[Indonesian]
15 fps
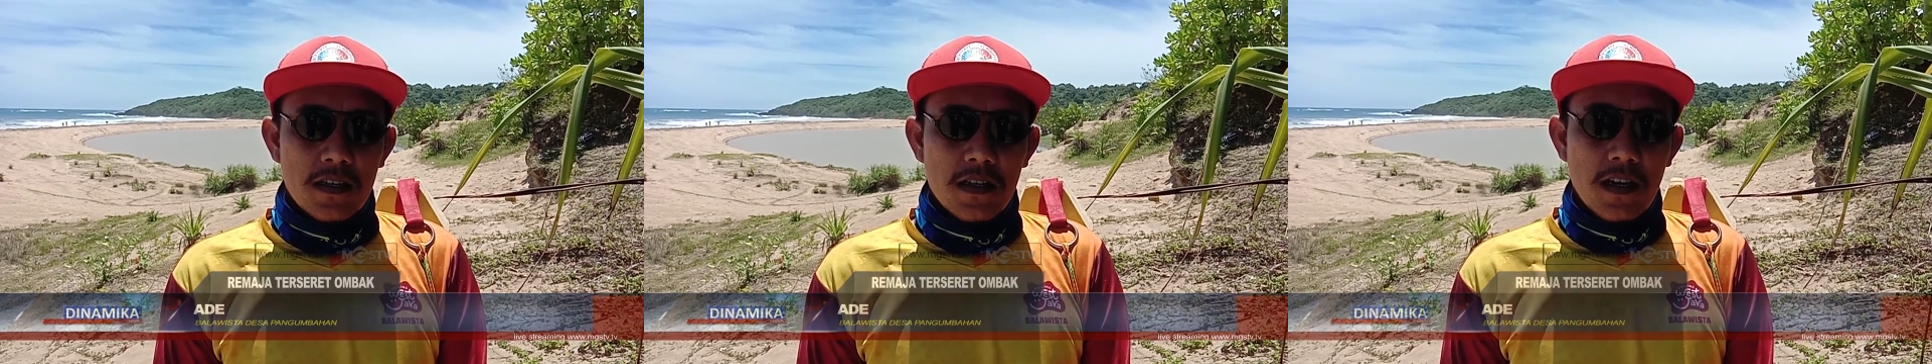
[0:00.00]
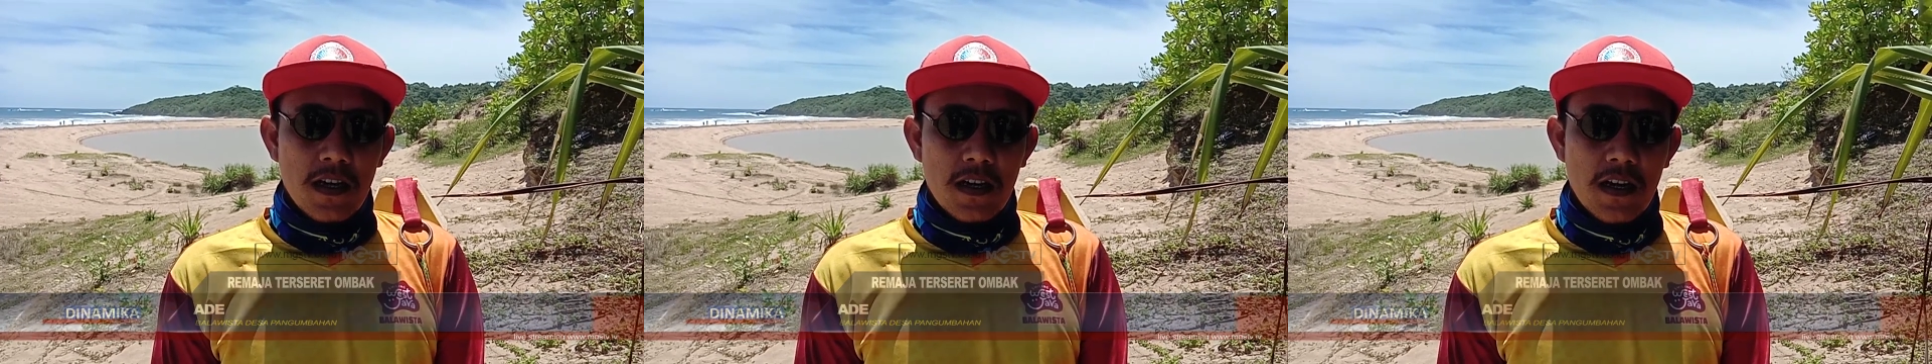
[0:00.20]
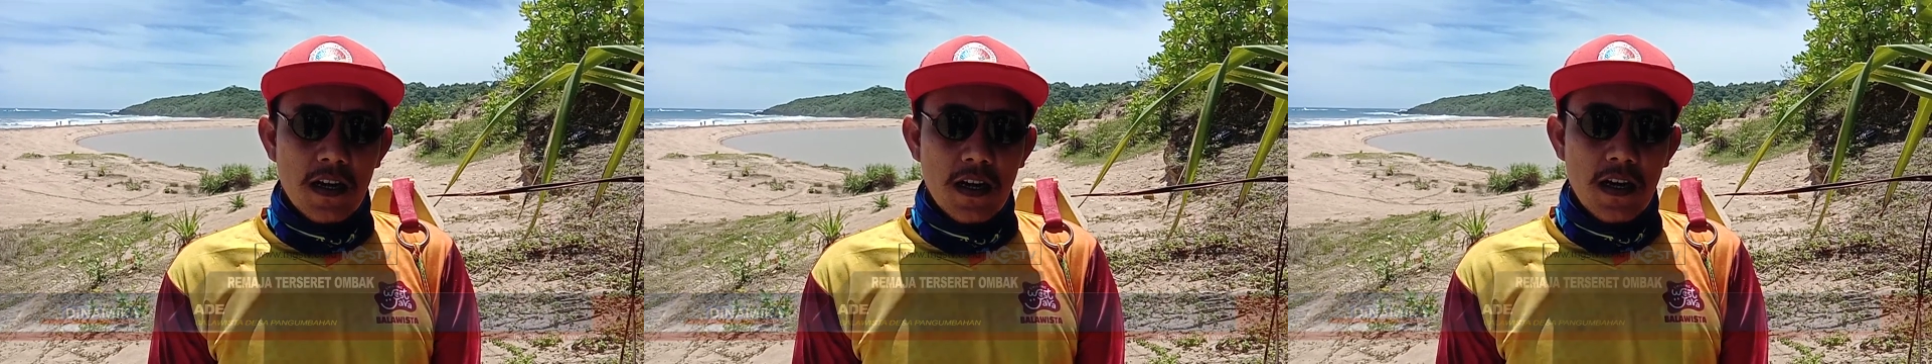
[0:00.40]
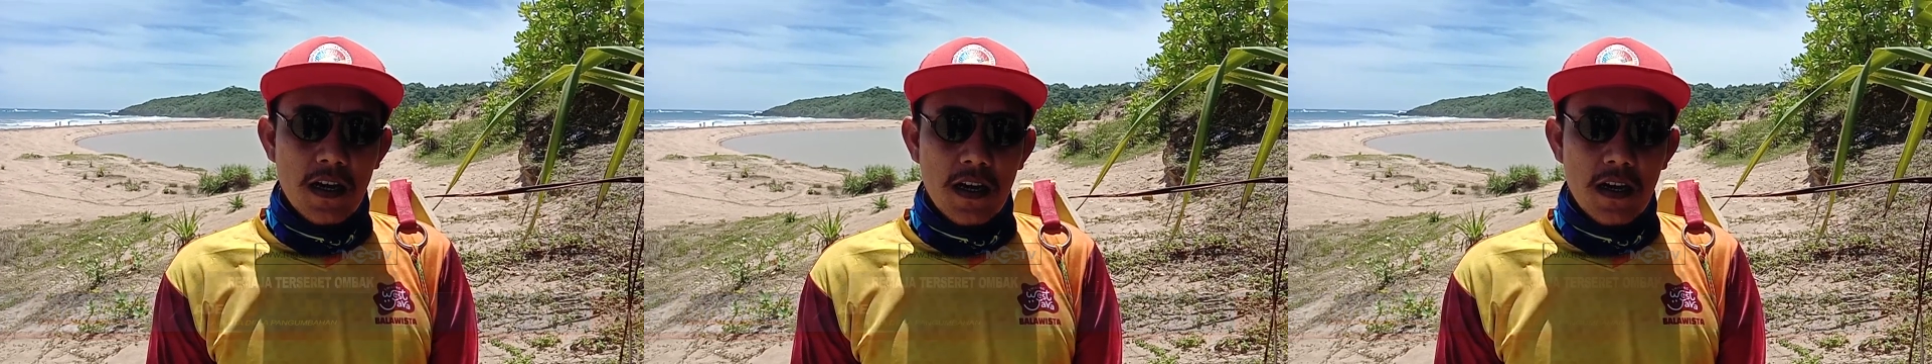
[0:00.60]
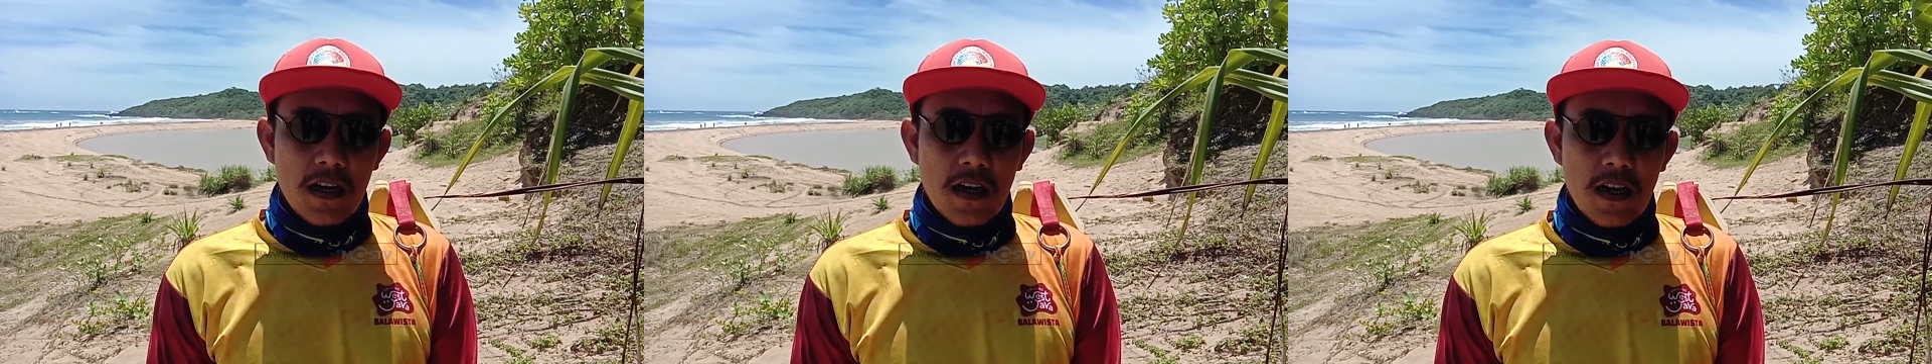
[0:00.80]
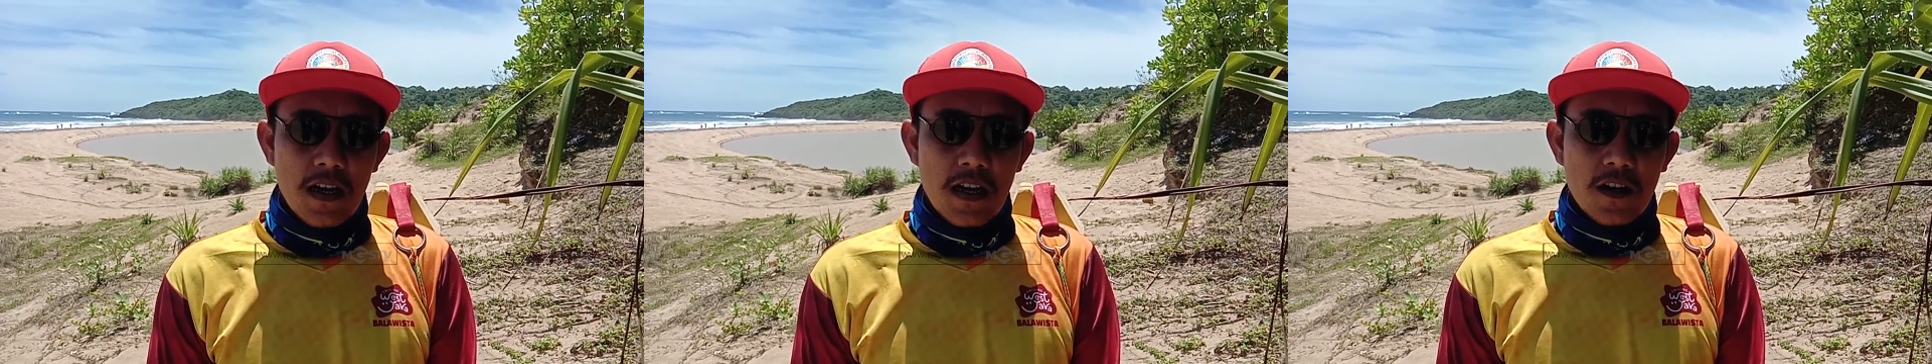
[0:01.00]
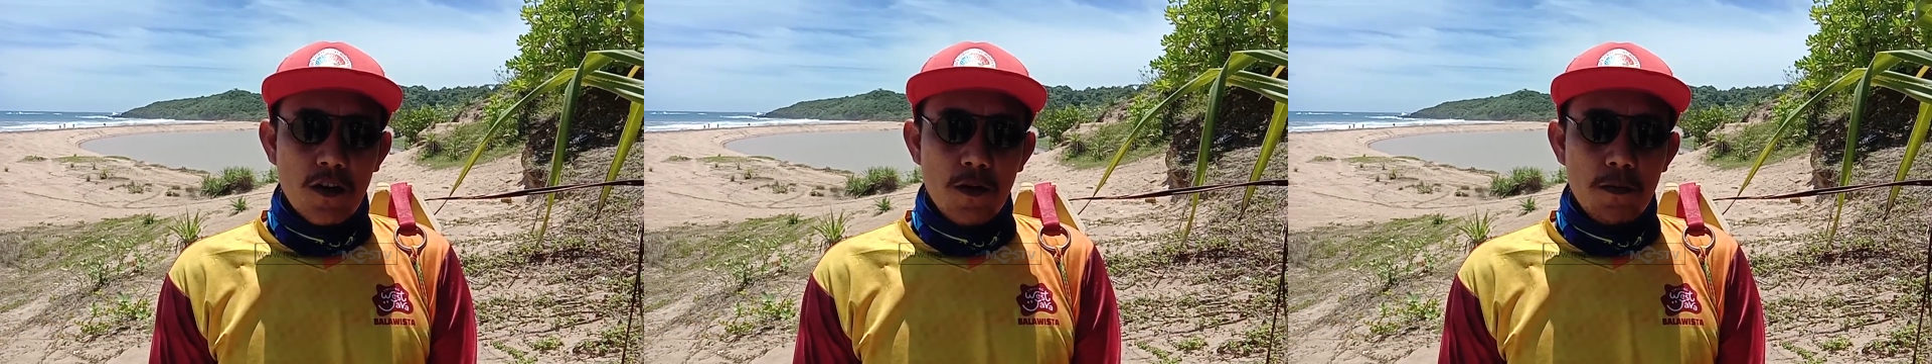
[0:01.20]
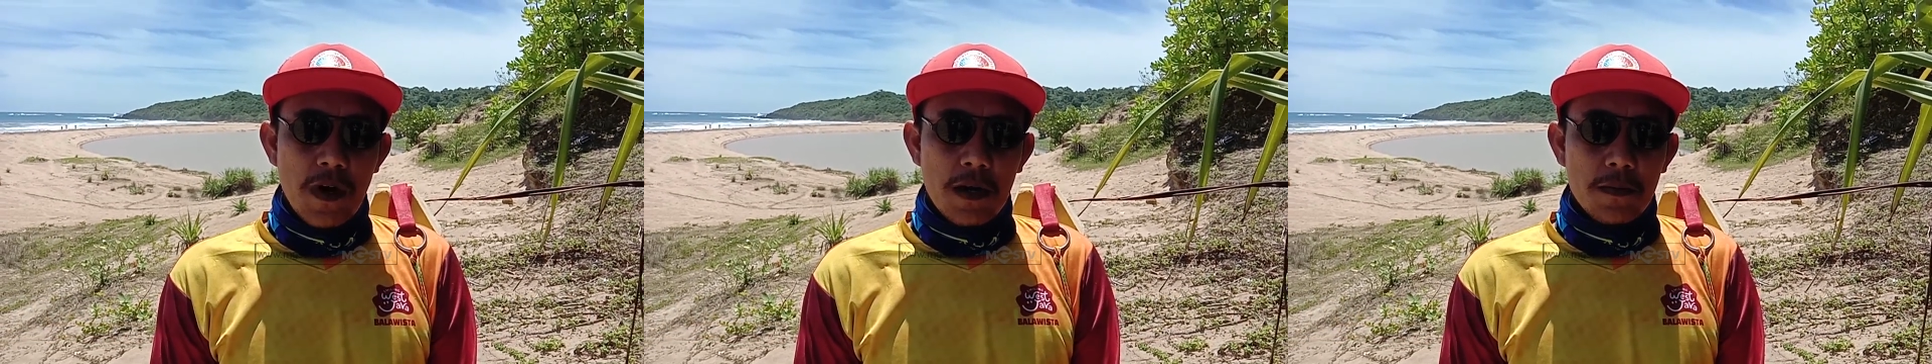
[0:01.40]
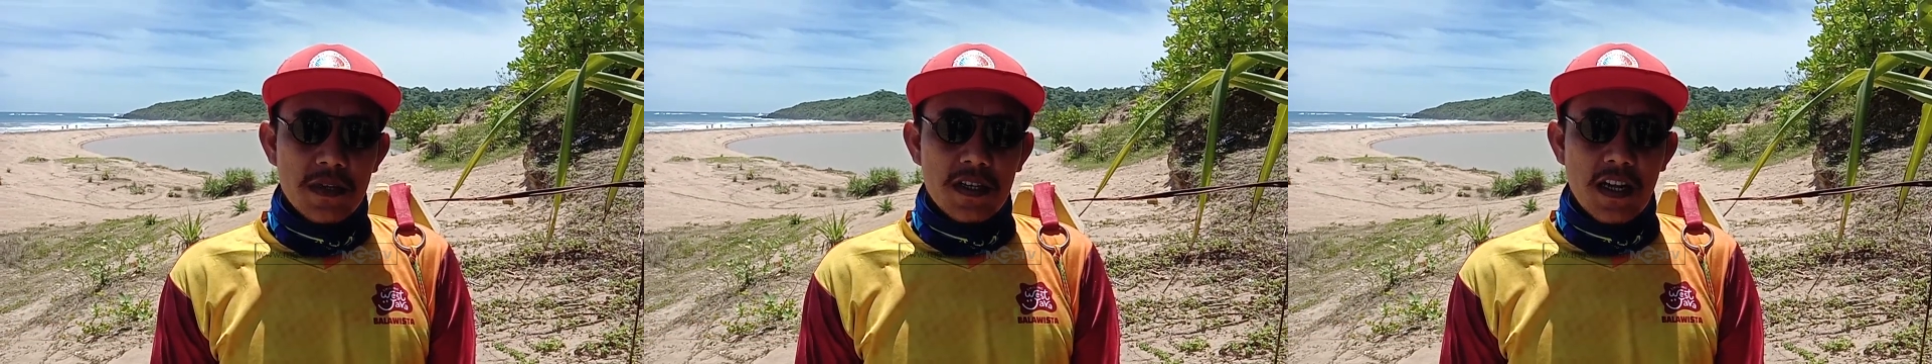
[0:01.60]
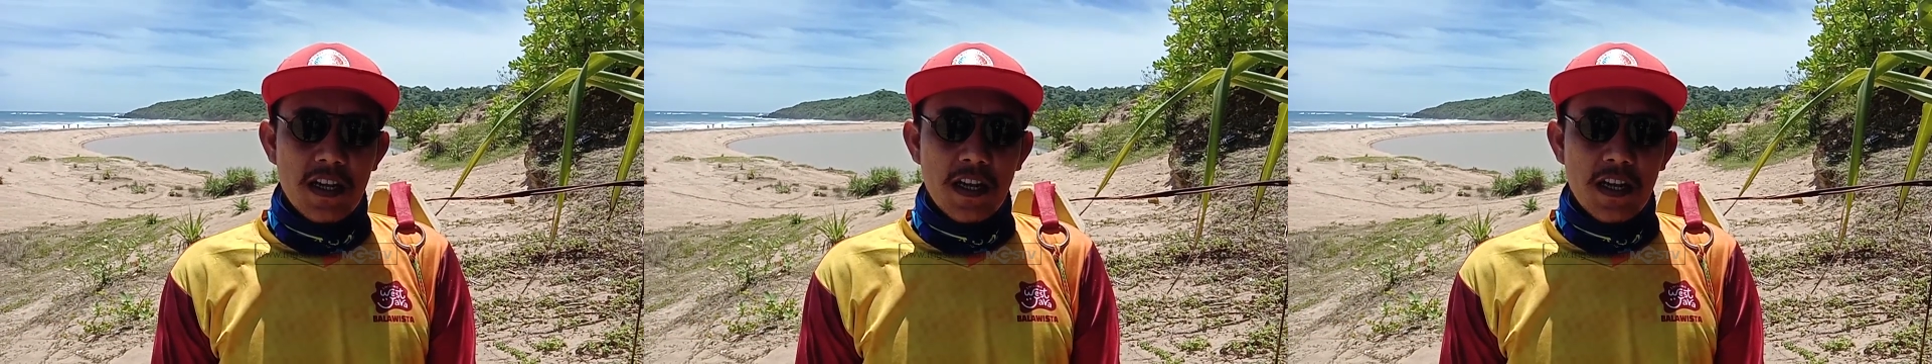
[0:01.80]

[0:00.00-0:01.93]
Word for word: kira-kira eh, ada gelombang besar